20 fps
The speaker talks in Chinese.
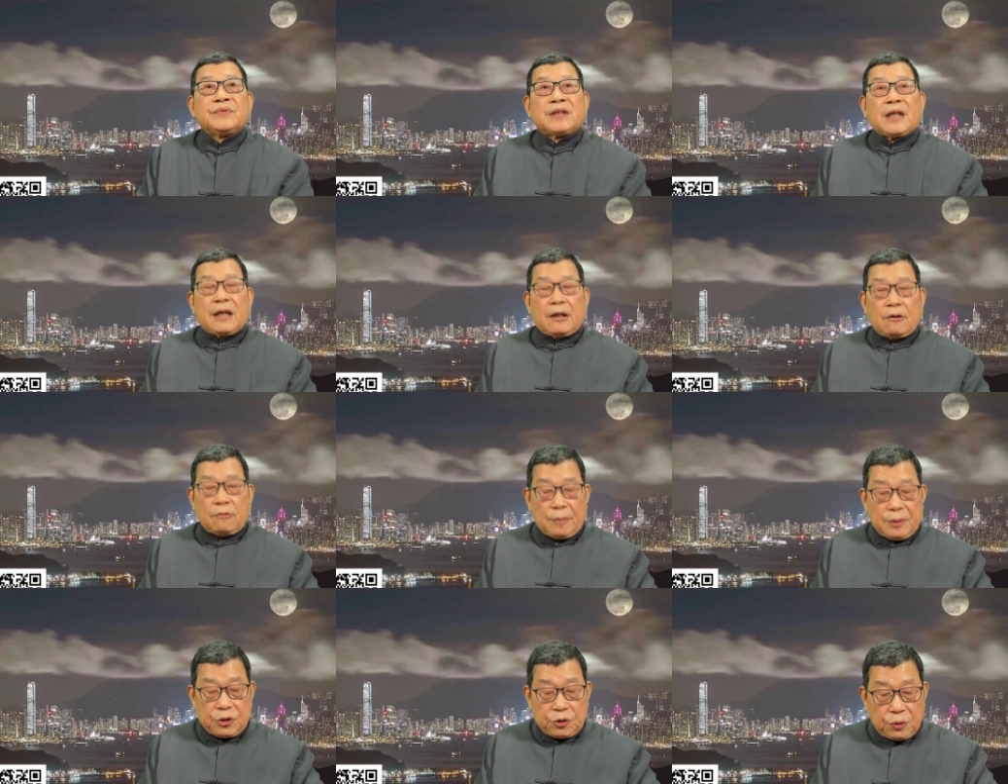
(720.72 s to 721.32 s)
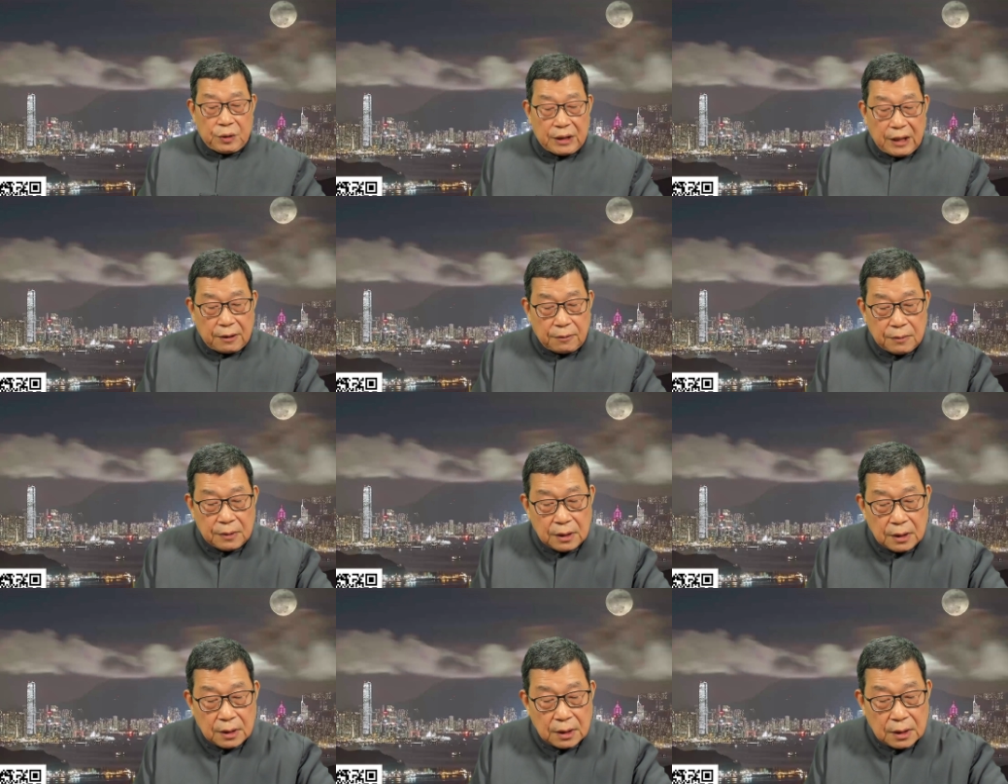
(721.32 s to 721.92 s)
当然，我们注意
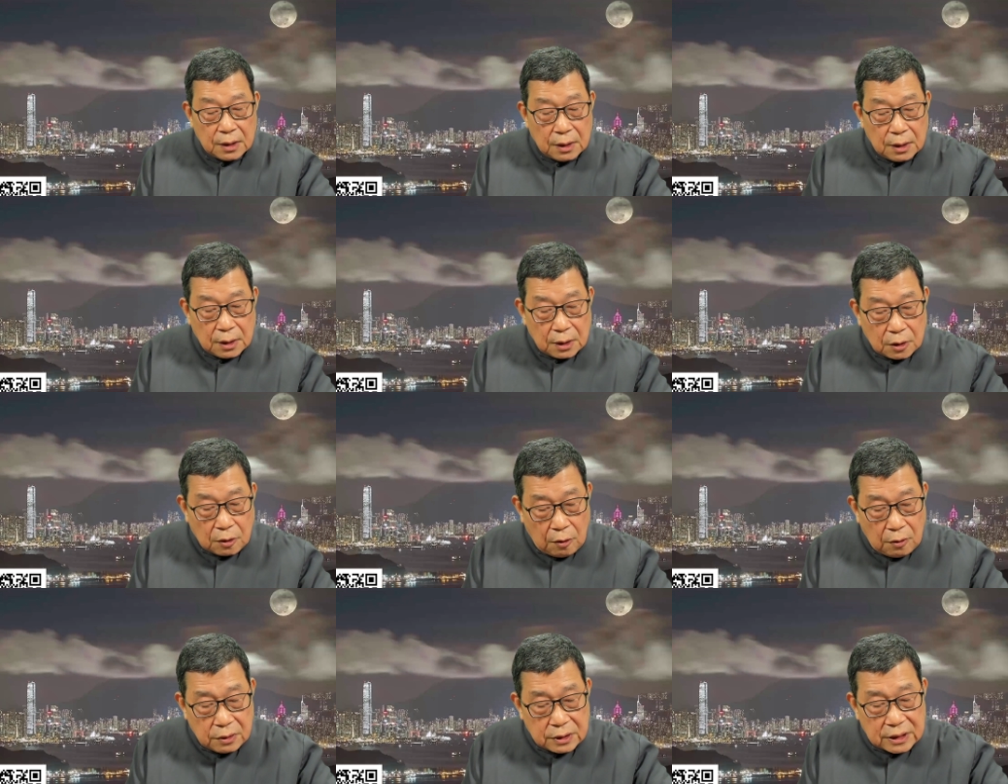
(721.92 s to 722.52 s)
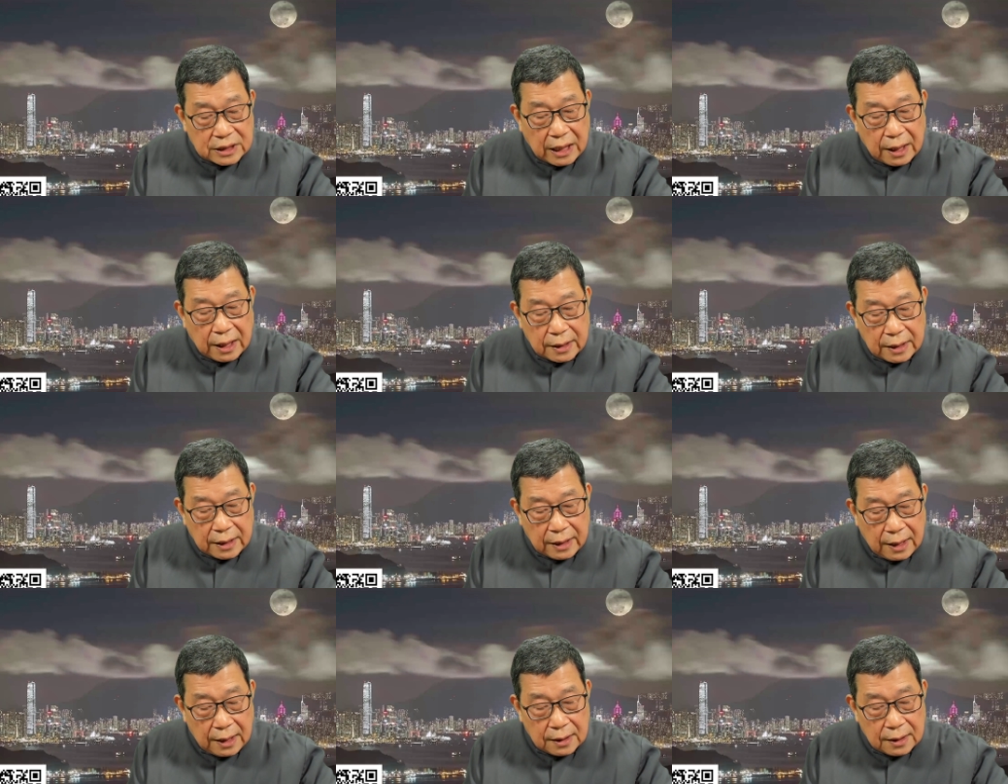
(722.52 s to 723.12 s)
到，工
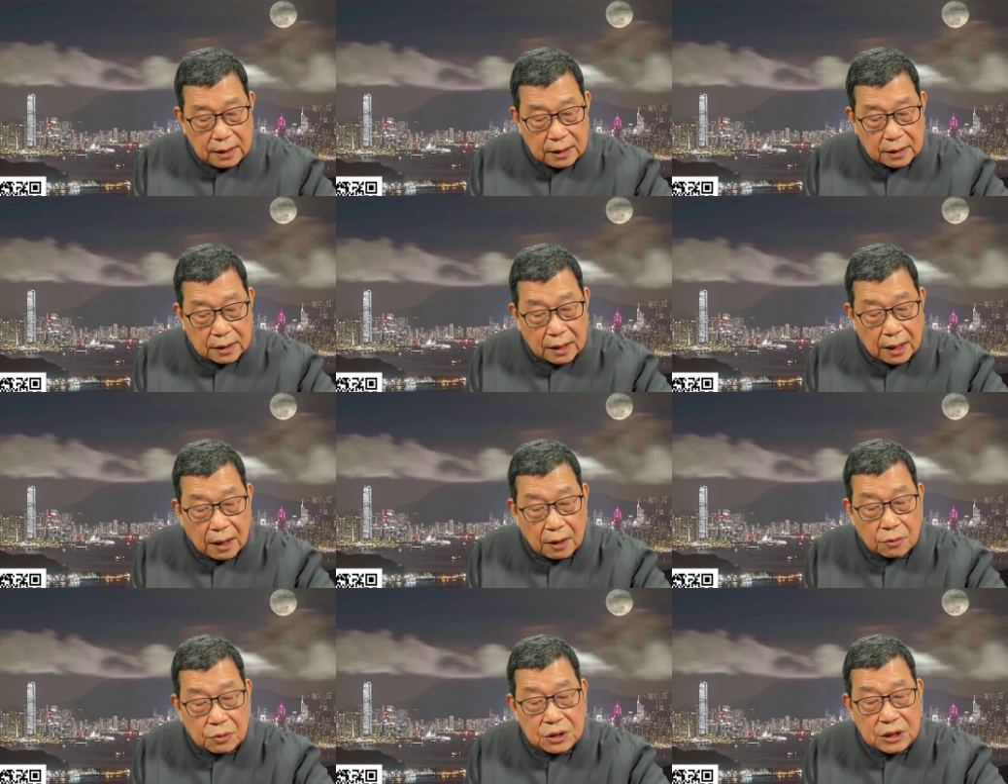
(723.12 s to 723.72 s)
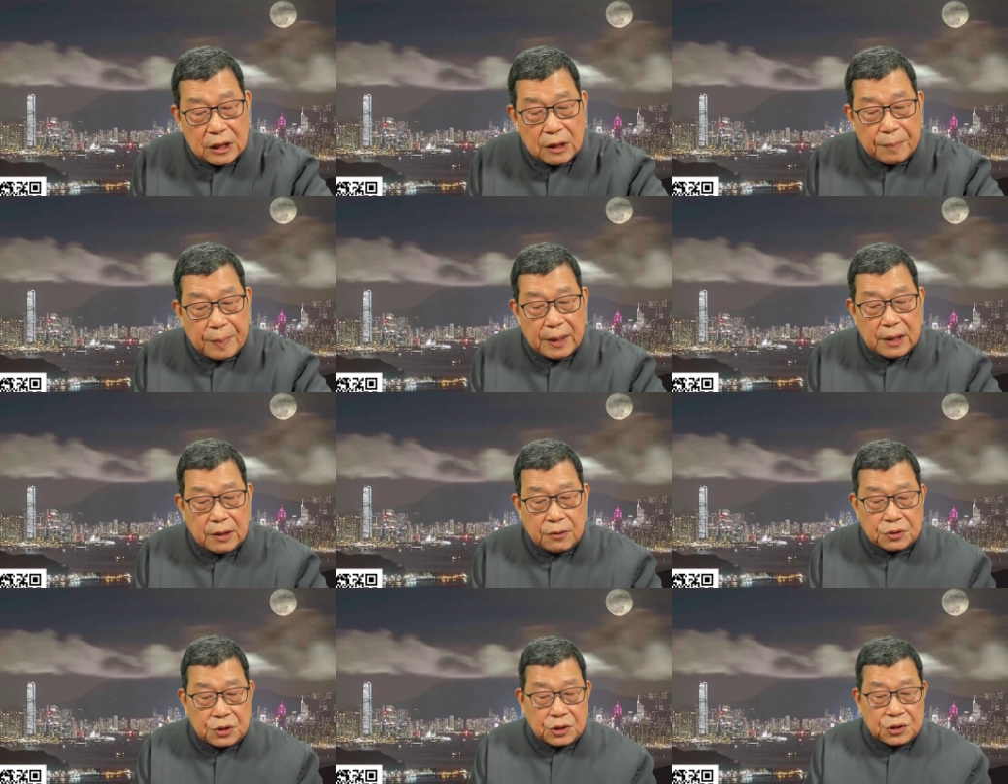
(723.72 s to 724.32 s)
厂抗议讨薪的
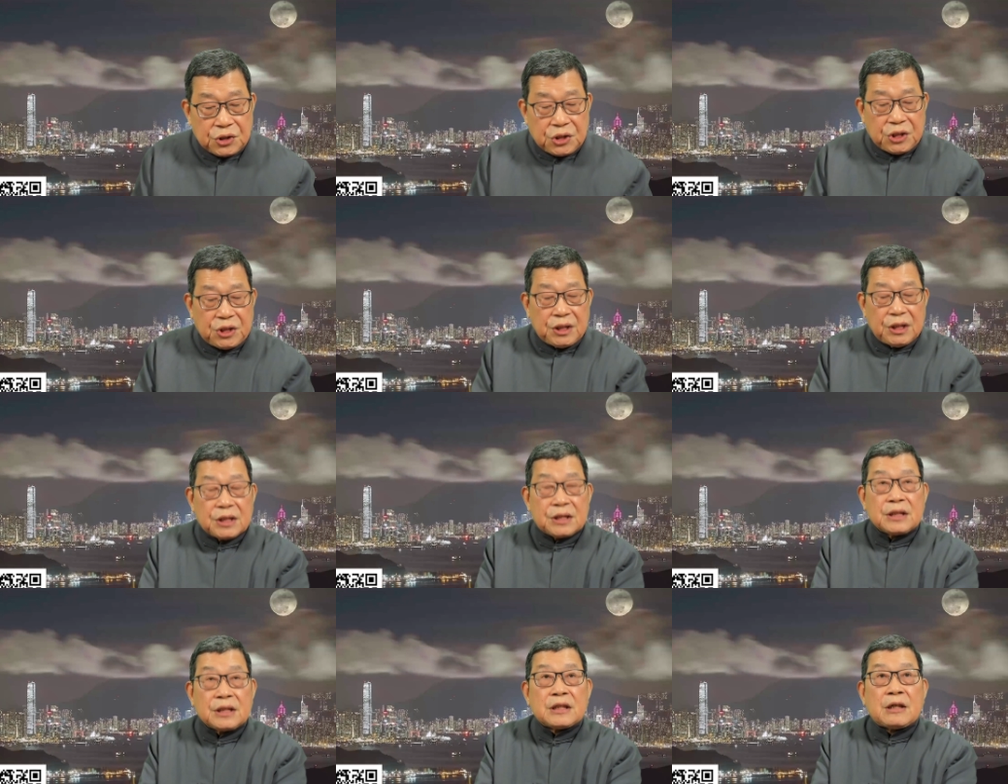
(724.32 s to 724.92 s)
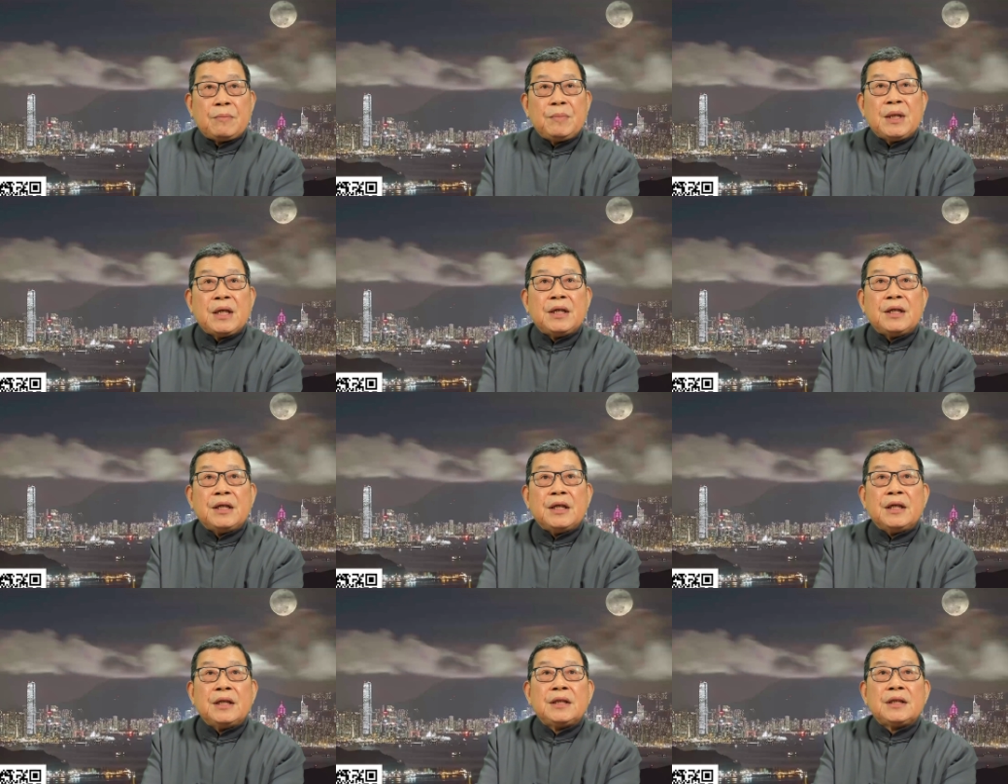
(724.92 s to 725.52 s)
背后是企业正在
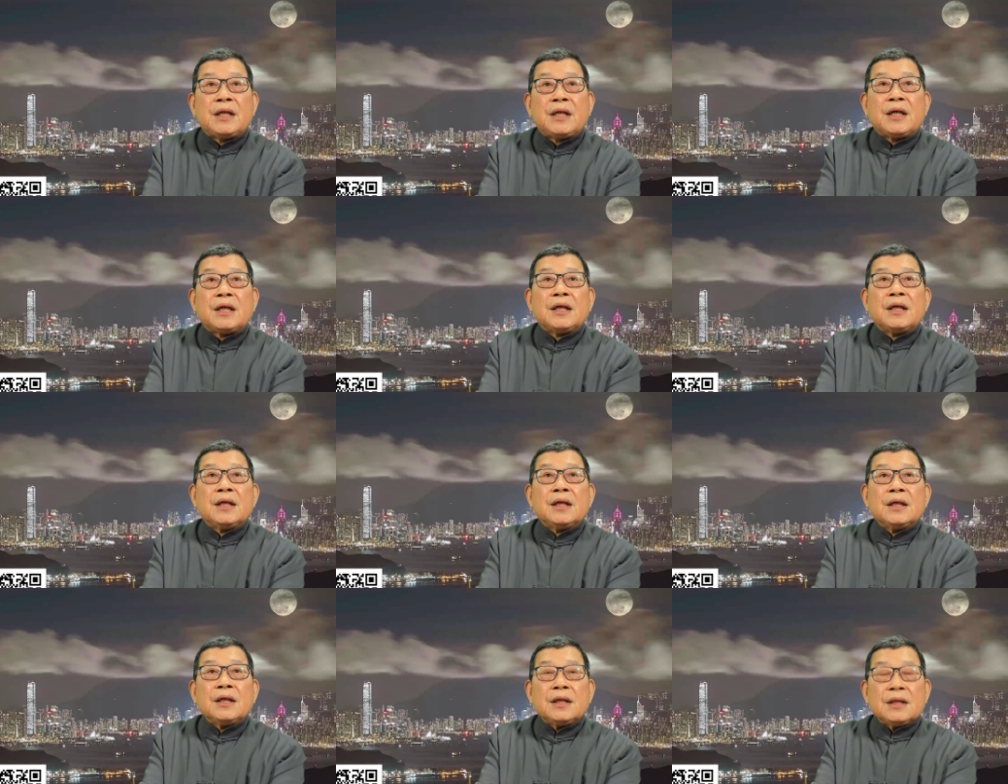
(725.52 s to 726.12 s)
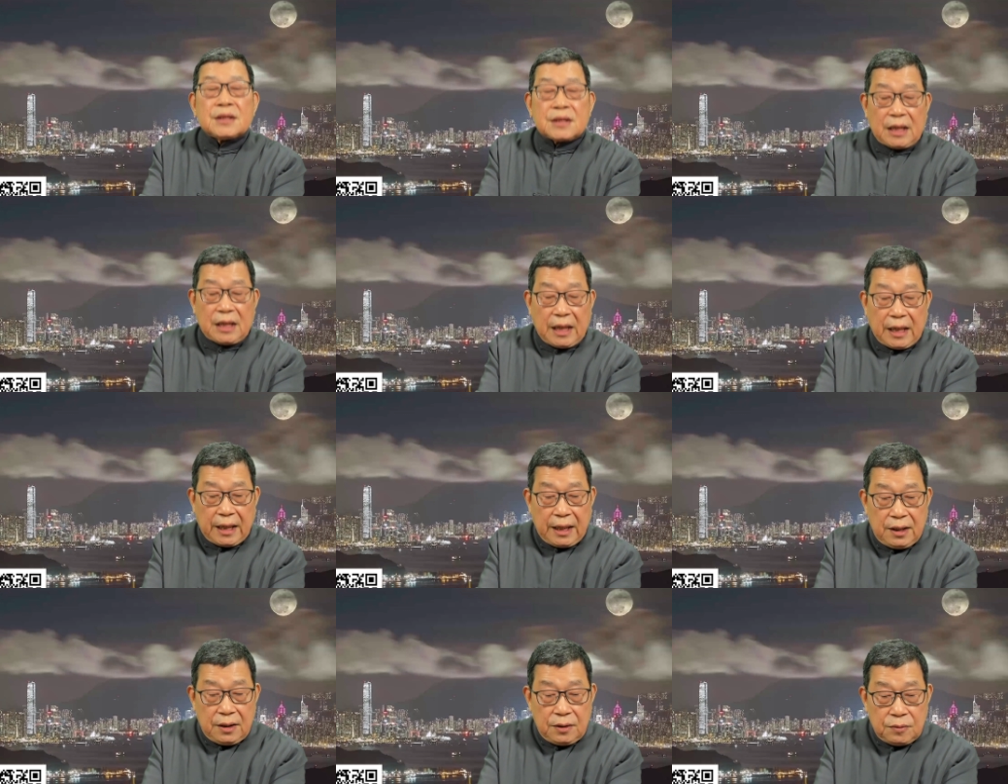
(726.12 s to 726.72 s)
面临的
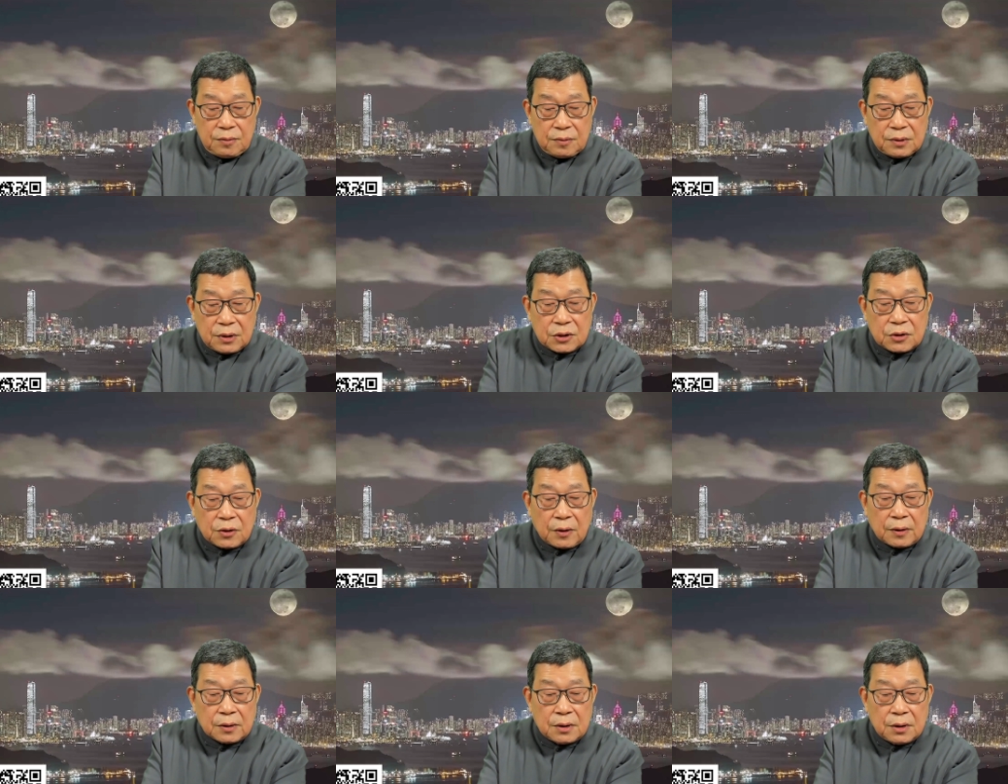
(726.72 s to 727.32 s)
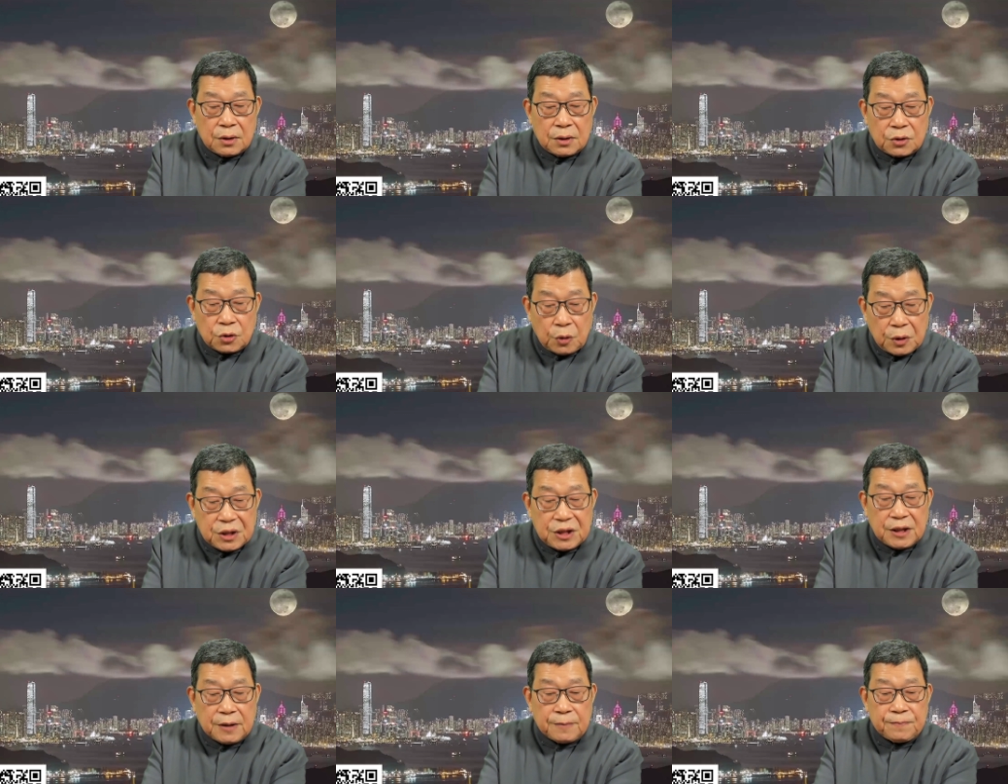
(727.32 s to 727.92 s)
财务的这种
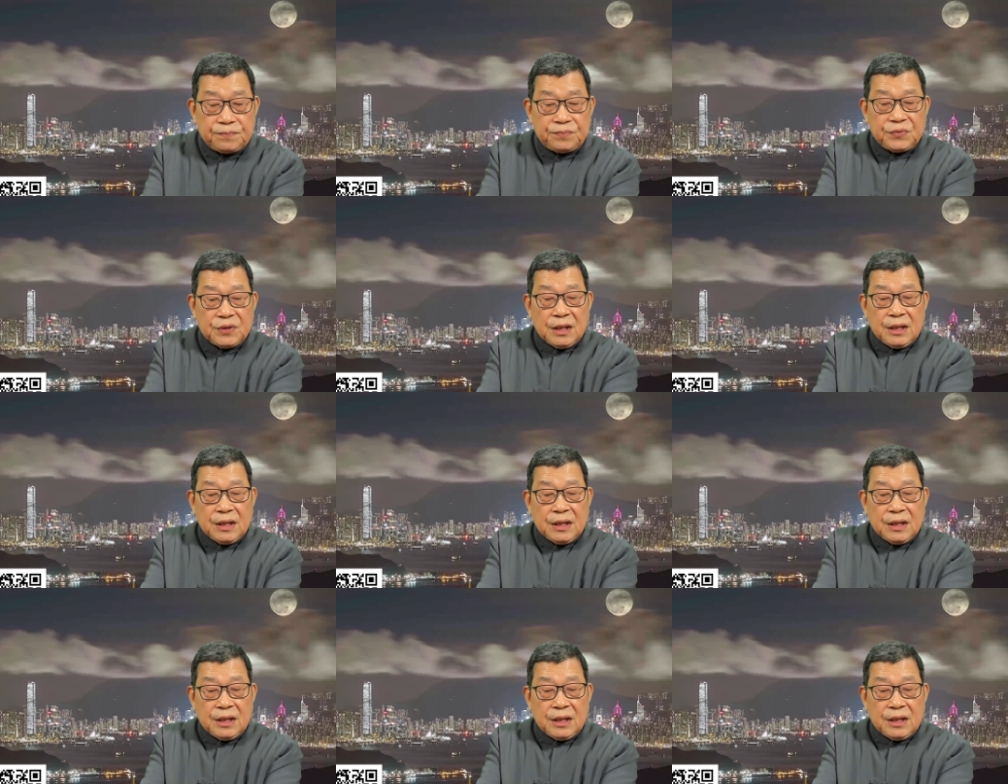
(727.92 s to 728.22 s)
困境。